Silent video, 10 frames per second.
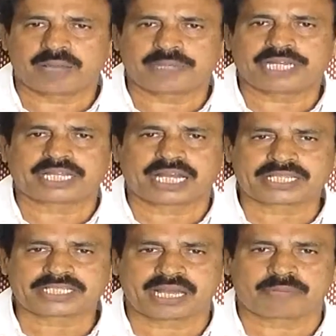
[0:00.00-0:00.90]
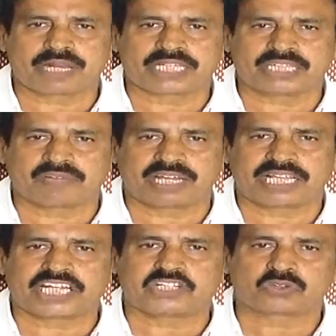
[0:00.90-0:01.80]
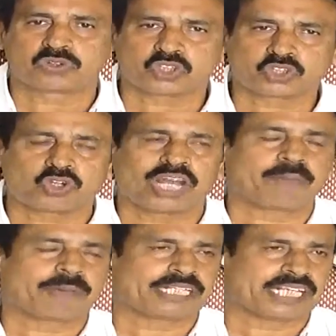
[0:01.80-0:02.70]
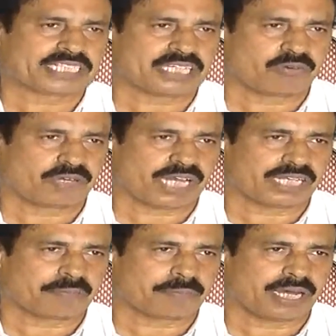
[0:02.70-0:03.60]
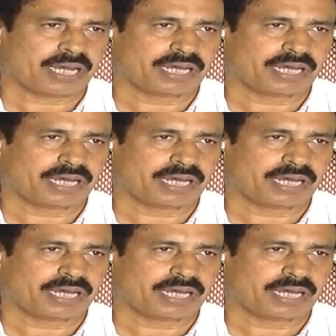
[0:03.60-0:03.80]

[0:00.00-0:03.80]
అమెరికా సామ్రాజ్యవాదానికి తొత్తులుగా పనిచేస్తూ ఉన్నారు తప్ప